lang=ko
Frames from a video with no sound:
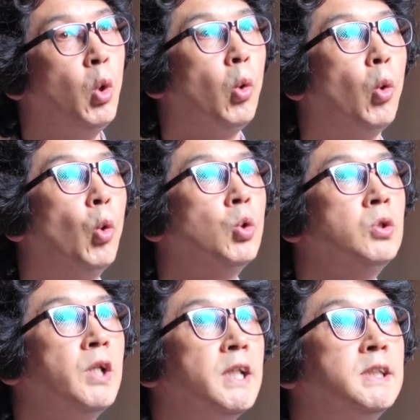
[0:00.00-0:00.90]

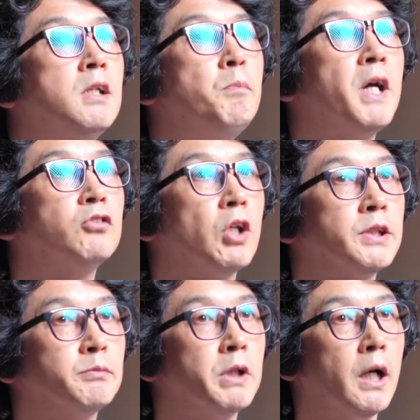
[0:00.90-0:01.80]
오는데 실패할 수가
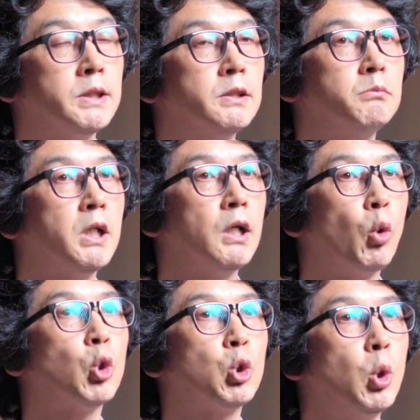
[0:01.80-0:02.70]
있습니다. 지금 내가
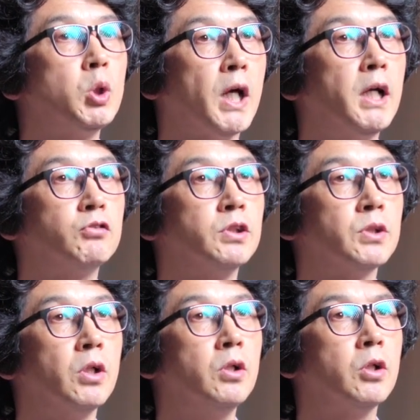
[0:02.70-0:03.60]
고통을 당할 수
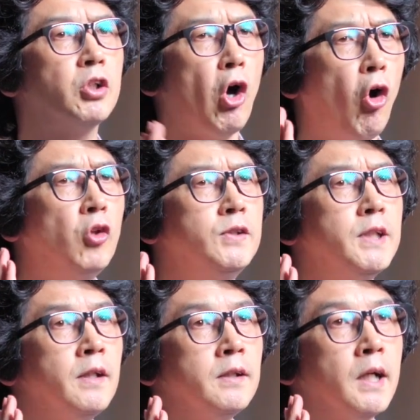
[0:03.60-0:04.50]
있어요. 근데
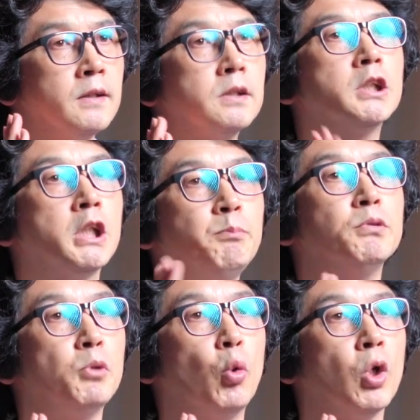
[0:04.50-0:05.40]
언젠가는 그
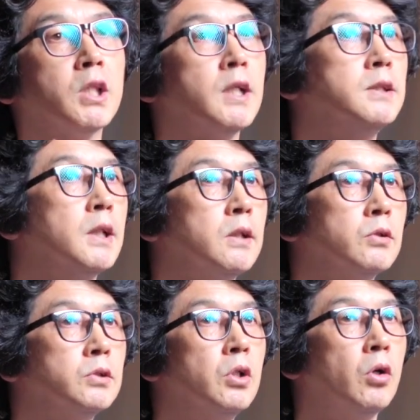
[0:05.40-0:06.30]
기쁨이 오겠다는
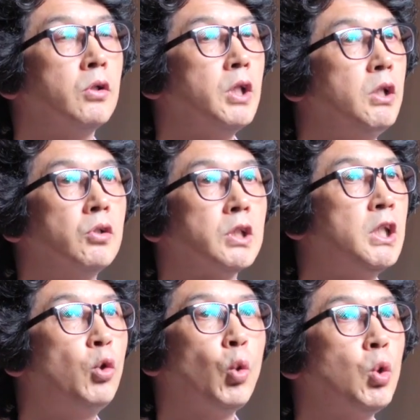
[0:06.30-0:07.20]
이야기거든요. 근데 이거는
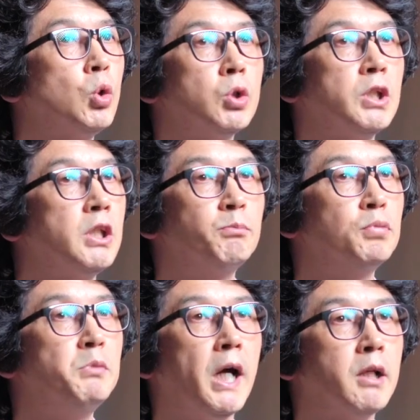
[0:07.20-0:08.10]
기독교적인
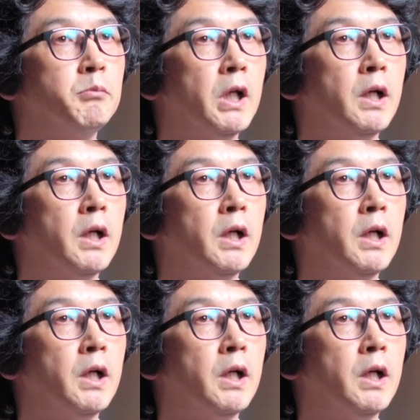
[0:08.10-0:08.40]
기쁨이 아닙니다.